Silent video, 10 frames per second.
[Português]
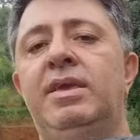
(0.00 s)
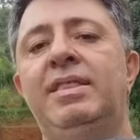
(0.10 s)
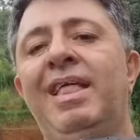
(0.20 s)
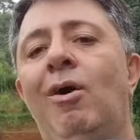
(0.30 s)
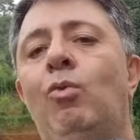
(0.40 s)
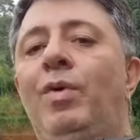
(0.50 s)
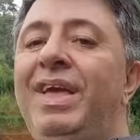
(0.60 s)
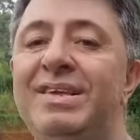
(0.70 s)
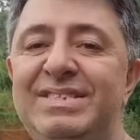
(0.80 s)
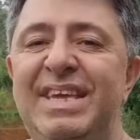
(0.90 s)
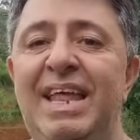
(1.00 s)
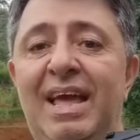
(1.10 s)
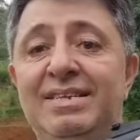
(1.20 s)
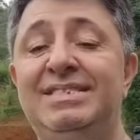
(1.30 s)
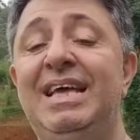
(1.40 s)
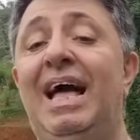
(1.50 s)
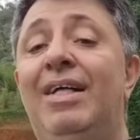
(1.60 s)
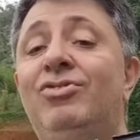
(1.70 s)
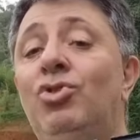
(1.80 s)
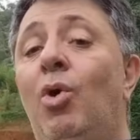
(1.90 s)
Que tal conhecer
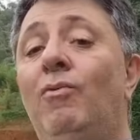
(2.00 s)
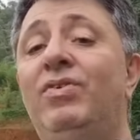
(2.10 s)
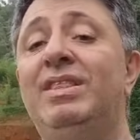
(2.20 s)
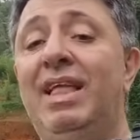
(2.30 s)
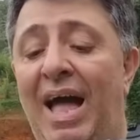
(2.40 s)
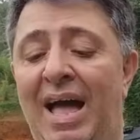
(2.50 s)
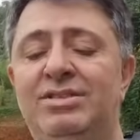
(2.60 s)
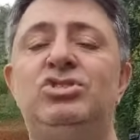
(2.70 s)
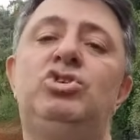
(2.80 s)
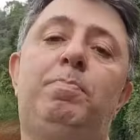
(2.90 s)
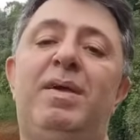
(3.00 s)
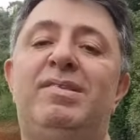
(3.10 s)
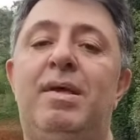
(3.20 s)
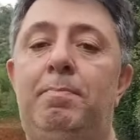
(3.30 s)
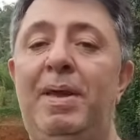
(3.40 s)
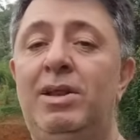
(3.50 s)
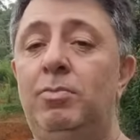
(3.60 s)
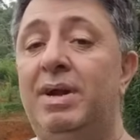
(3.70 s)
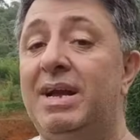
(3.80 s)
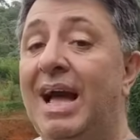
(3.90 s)
essa novidade de PCP
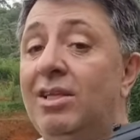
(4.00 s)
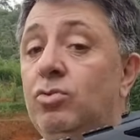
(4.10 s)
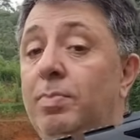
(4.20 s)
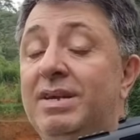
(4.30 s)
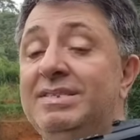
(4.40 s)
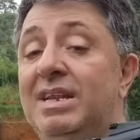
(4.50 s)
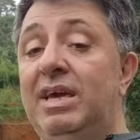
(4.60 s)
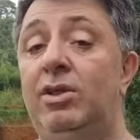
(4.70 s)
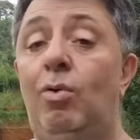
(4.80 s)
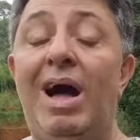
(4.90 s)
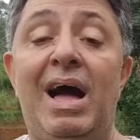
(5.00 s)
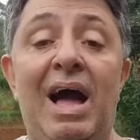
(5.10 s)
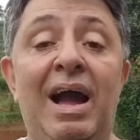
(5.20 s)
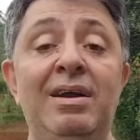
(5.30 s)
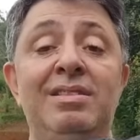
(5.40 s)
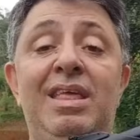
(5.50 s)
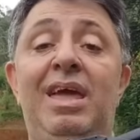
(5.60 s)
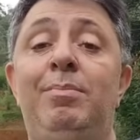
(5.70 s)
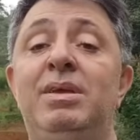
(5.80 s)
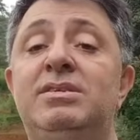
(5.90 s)
no mercado brasileiro, a
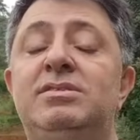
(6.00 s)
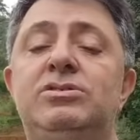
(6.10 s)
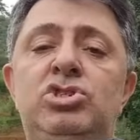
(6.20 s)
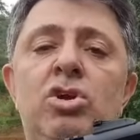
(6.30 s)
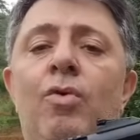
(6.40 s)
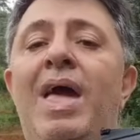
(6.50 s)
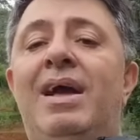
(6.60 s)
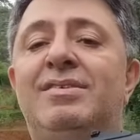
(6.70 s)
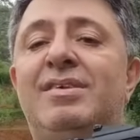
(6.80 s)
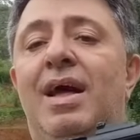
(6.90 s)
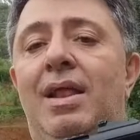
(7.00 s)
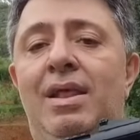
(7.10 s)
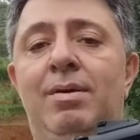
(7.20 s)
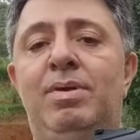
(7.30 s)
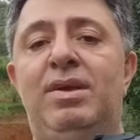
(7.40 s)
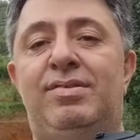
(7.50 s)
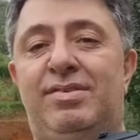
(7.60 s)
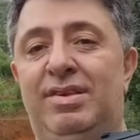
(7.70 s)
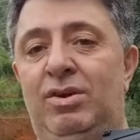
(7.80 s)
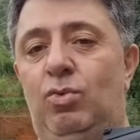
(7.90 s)
Artemis T-Rex calibre
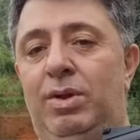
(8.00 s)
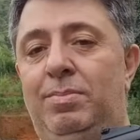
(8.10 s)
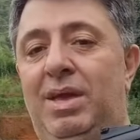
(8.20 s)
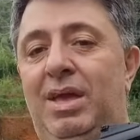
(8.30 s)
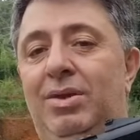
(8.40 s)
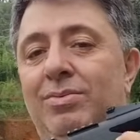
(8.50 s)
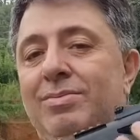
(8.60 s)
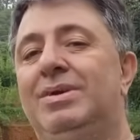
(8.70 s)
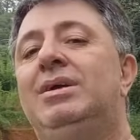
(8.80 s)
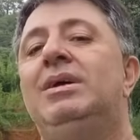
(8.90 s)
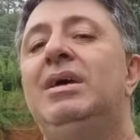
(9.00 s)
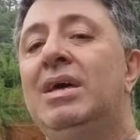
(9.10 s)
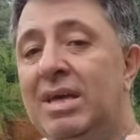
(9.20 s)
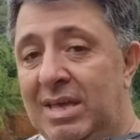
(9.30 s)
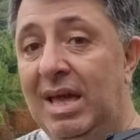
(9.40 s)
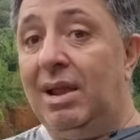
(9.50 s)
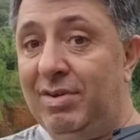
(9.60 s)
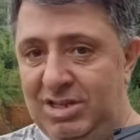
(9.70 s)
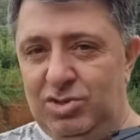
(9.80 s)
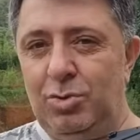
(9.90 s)
5,5? E
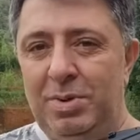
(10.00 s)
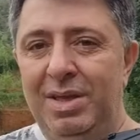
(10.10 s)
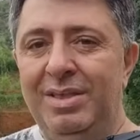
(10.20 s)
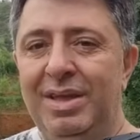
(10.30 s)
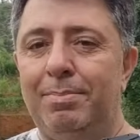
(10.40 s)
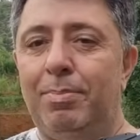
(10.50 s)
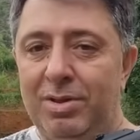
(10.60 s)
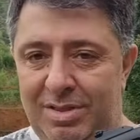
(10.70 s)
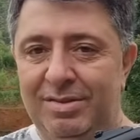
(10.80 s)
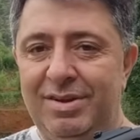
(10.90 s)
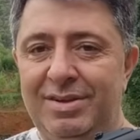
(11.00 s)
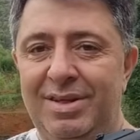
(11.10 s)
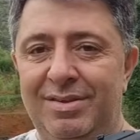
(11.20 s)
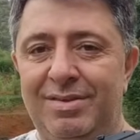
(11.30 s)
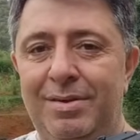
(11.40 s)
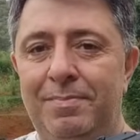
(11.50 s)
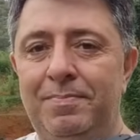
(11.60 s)
ela vai te surpreender, pode ter certeza.